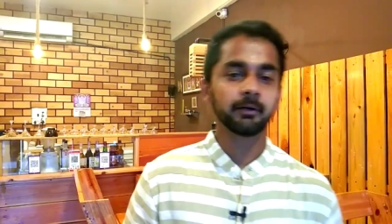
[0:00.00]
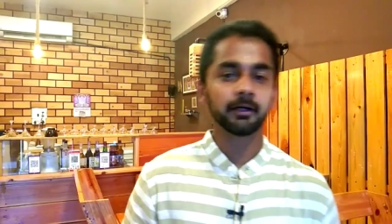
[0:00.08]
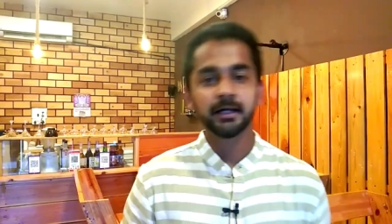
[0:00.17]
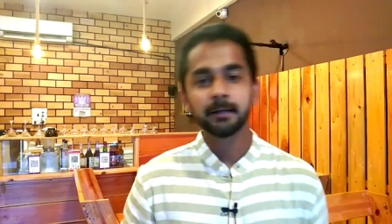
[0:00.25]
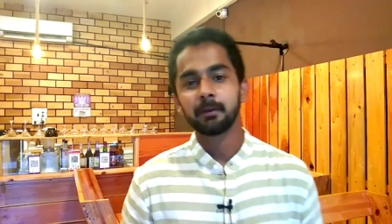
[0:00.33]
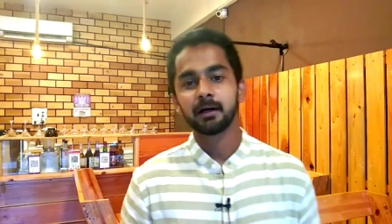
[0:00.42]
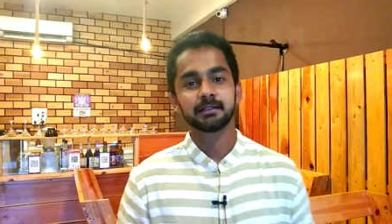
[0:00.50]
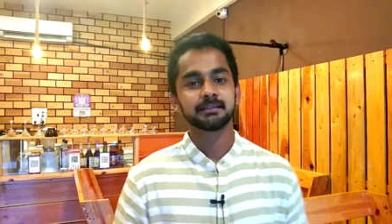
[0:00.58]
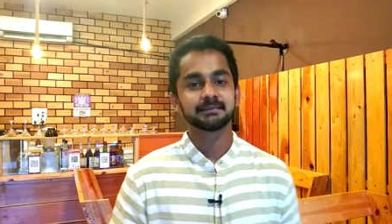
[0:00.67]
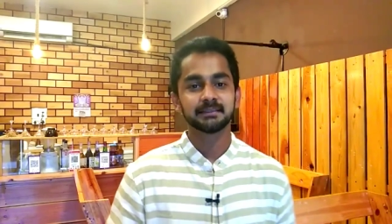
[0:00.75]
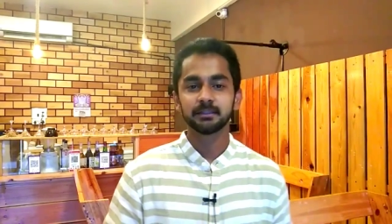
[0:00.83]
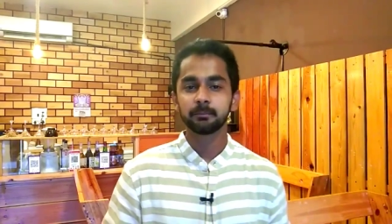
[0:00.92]
பர்த்டே
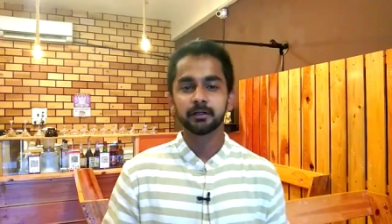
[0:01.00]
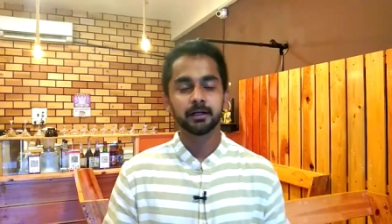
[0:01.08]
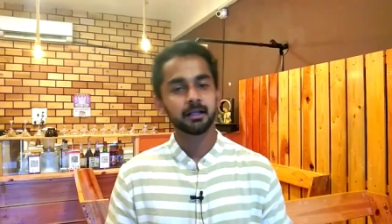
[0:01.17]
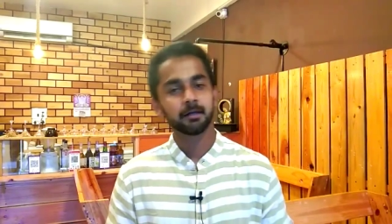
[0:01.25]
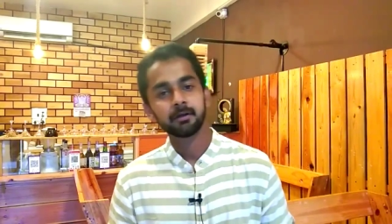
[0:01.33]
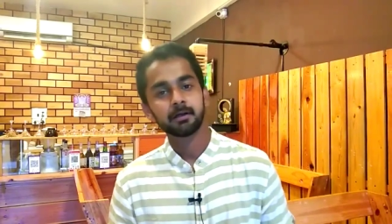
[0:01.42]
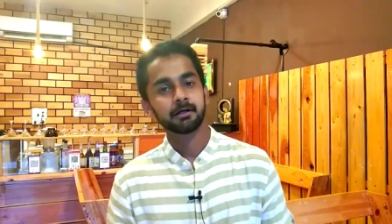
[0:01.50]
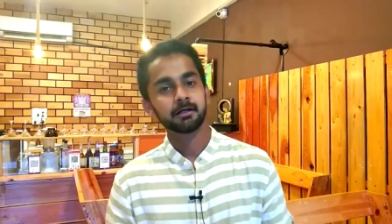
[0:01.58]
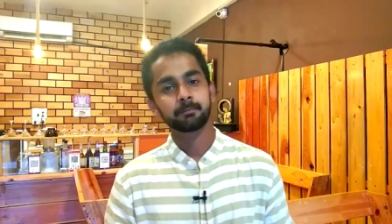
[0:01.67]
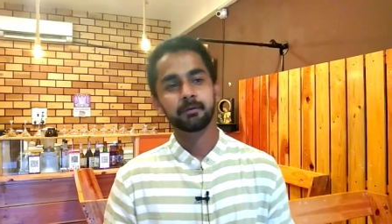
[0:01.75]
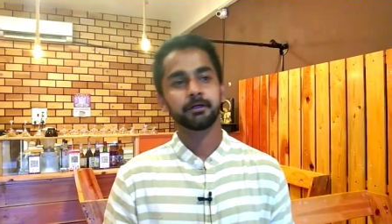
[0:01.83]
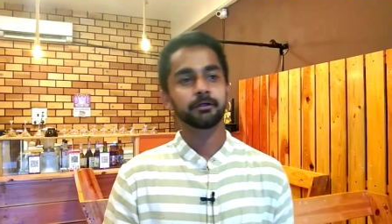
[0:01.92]
பார்ட்டிஸ் அந்த மாதிரி எல்லாமே
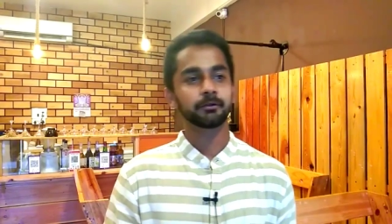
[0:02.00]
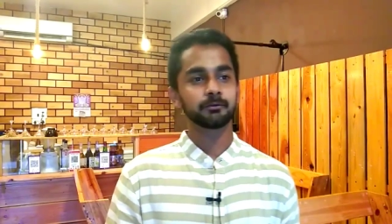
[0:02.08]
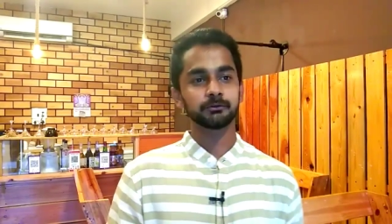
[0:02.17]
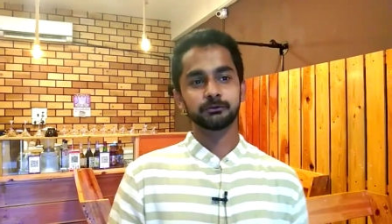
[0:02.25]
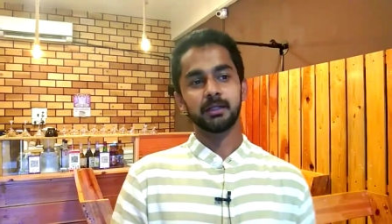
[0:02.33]
கண்டக்ட் பண்ணிகிட்டு இருக்கோம்